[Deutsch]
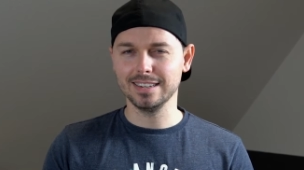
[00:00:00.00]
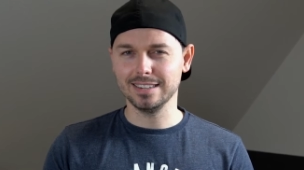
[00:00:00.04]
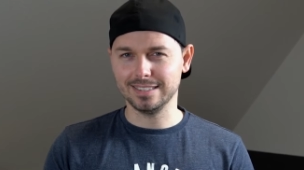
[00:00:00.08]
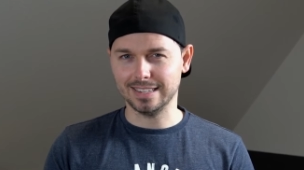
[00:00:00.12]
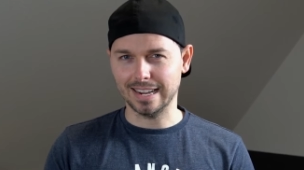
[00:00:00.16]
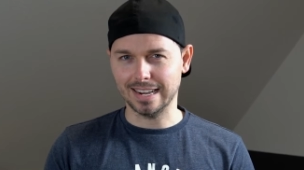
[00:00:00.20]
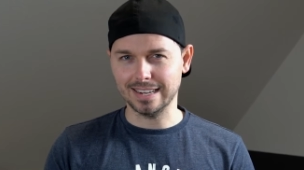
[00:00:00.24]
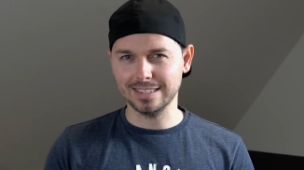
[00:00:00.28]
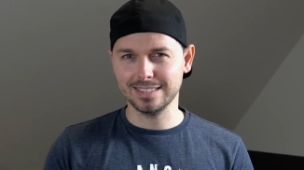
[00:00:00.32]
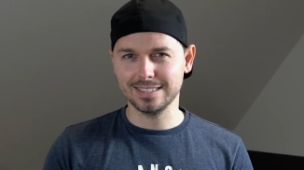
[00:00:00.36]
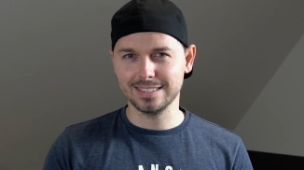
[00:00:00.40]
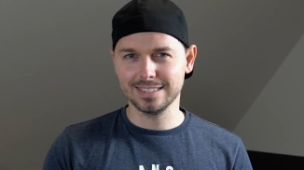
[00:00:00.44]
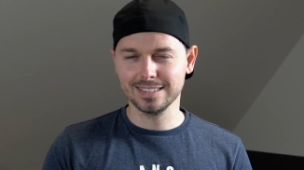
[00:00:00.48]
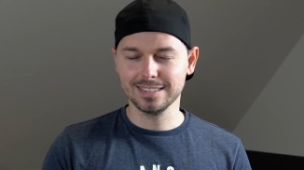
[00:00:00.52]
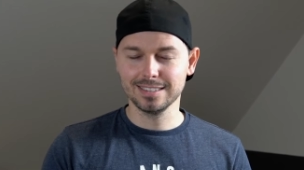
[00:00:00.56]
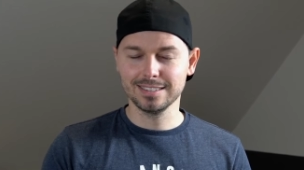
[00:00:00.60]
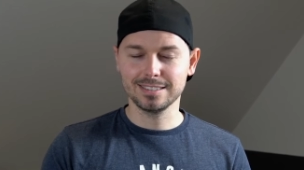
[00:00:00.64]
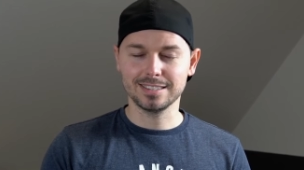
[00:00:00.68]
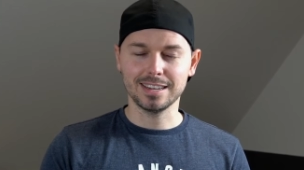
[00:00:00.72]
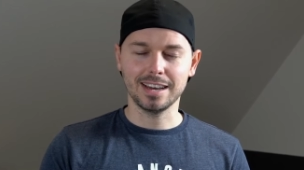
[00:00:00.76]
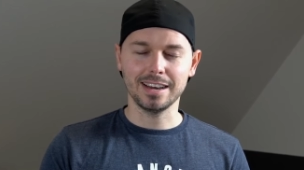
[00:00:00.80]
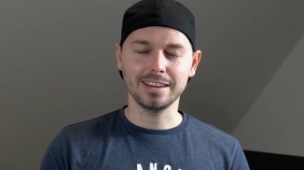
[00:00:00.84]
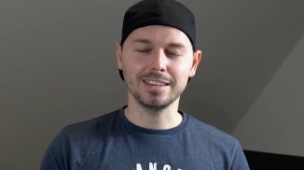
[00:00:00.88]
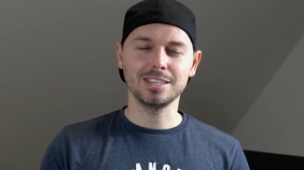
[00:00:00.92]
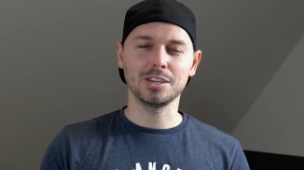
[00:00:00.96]
das
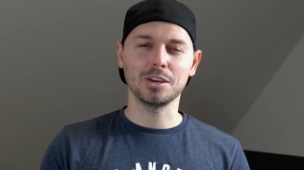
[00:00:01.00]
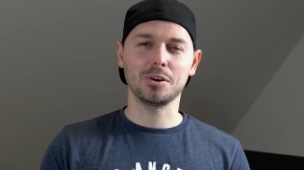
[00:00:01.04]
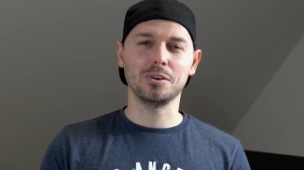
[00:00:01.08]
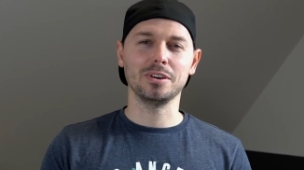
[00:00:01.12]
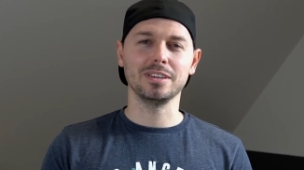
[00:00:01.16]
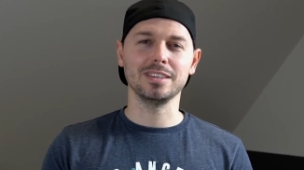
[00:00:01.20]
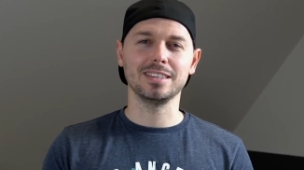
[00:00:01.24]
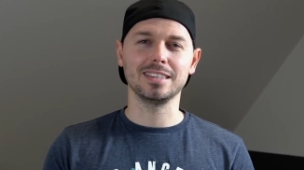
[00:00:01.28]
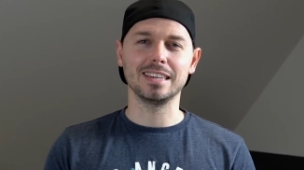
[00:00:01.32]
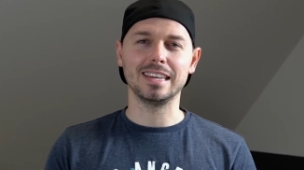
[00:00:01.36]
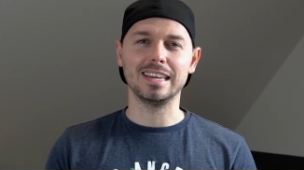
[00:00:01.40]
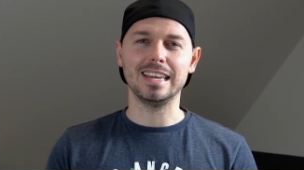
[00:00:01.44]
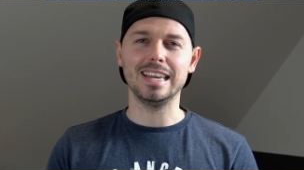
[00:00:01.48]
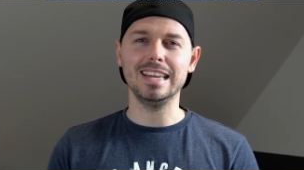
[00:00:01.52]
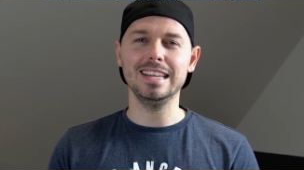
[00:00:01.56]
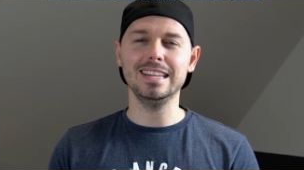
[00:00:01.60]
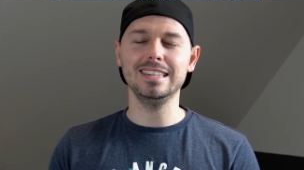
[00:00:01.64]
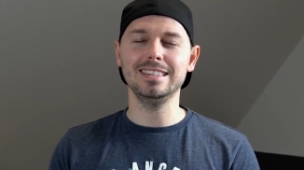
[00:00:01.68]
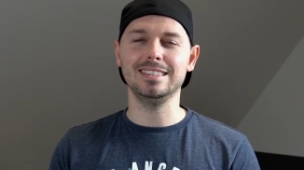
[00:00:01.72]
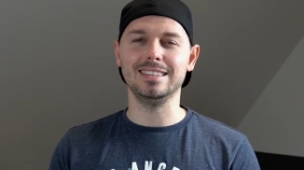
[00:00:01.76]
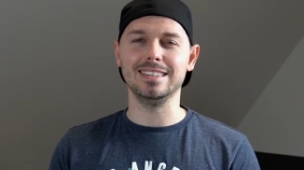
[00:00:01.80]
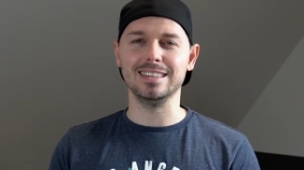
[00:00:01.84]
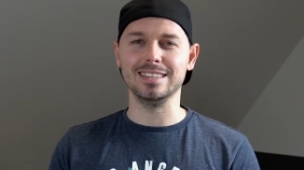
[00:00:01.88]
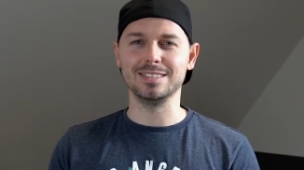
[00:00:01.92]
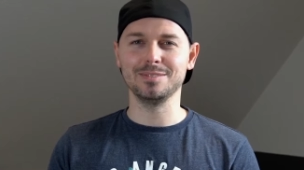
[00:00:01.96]
zeige ich euch
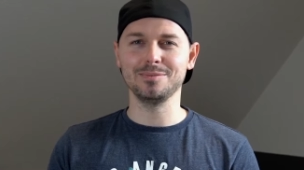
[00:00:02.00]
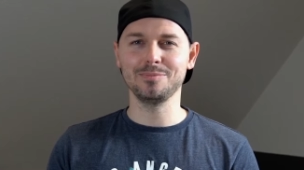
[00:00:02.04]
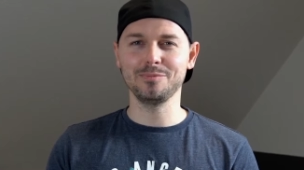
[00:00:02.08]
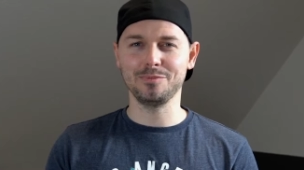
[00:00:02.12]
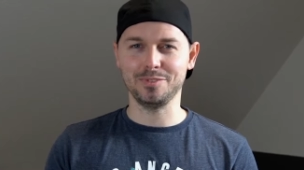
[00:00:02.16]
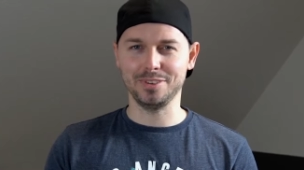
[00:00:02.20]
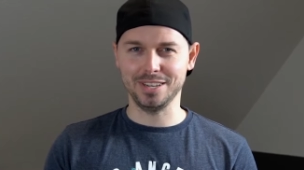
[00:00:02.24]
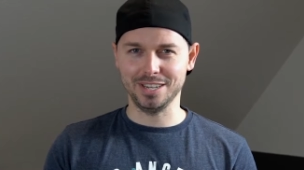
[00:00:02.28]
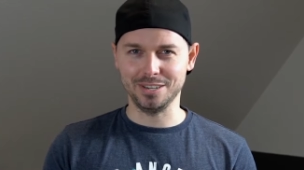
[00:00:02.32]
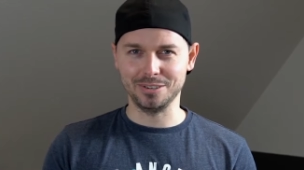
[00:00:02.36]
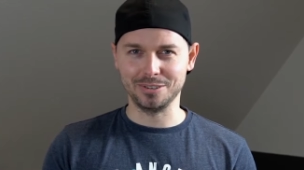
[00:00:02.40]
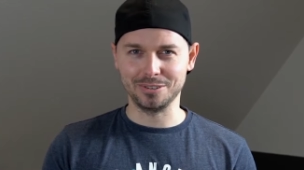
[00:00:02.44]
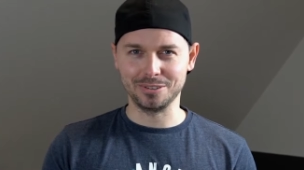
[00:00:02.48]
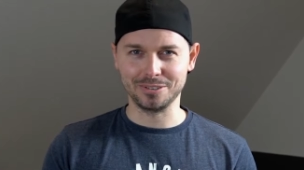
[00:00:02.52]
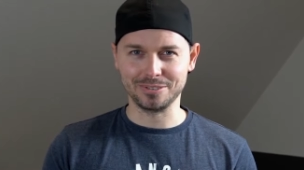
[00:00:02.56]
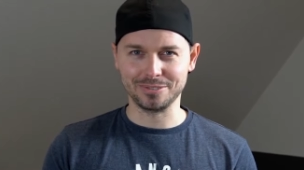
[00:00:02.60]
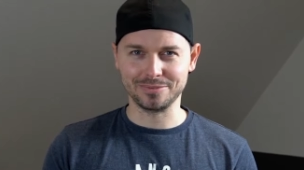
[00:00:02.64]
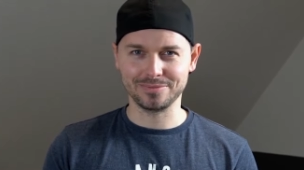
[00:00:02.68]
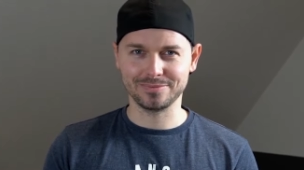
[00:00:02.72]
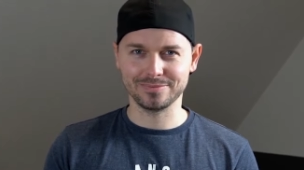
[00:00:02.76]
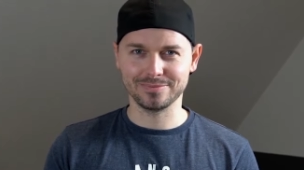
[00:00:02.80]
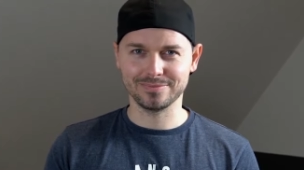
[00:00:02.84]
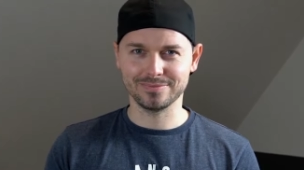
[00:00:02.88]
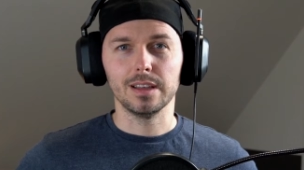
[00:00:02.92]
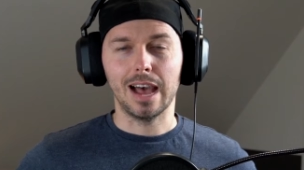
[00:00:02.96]
in diesem Video.
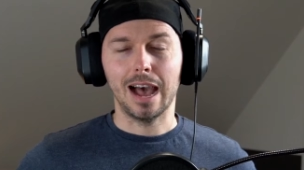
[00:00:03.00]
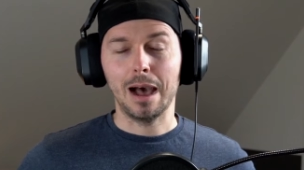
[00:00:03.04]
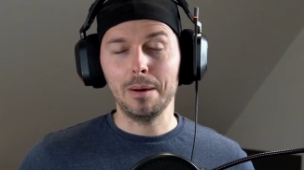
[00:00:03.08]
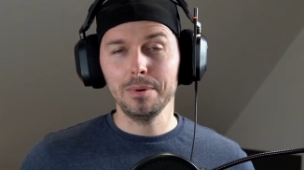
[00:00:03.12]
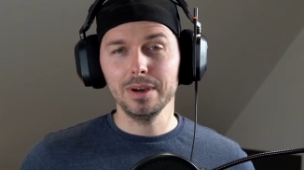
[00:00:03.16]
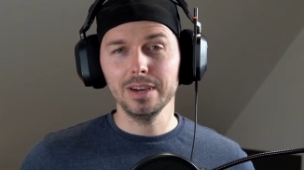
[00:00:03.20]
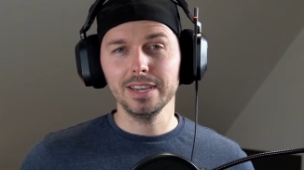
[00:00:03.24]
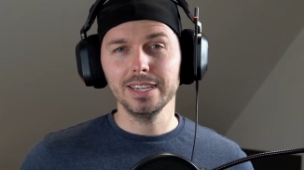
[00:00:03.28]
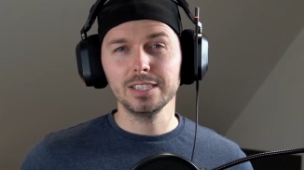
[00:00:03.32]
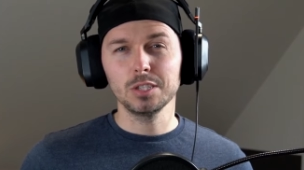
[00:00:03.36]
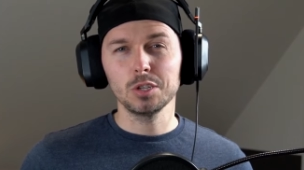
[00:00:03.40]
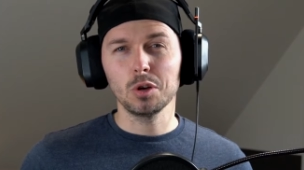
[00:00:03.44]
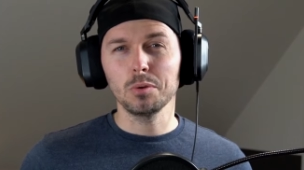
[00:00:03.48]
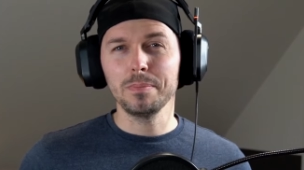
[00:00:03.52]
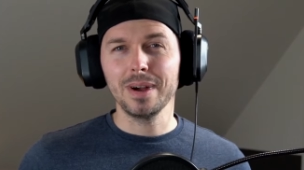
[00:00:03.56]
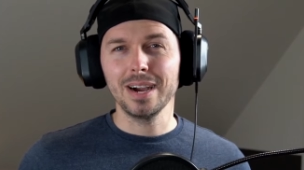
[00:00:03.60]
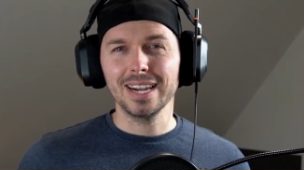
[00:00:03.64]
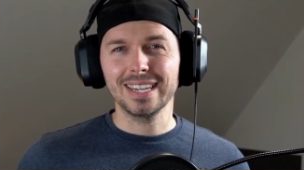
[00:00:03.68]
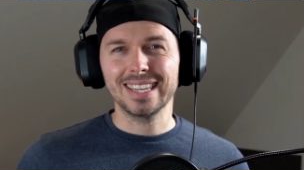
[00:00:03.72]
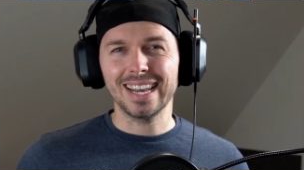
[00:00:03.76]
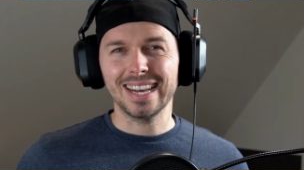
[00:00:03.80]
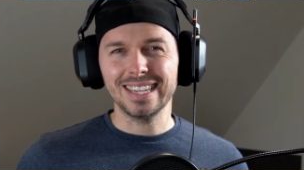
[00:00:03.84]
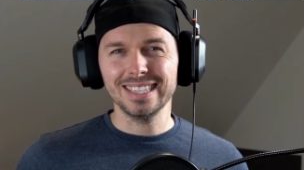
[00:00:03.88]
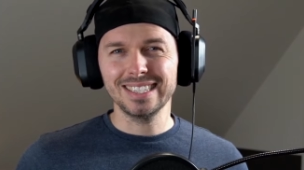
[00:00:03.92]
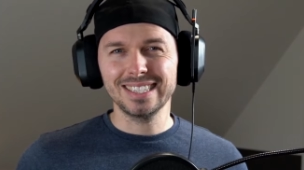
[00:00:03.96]
Aber jetzt nochmal
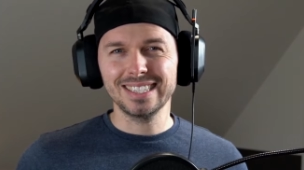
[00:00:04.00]
ganz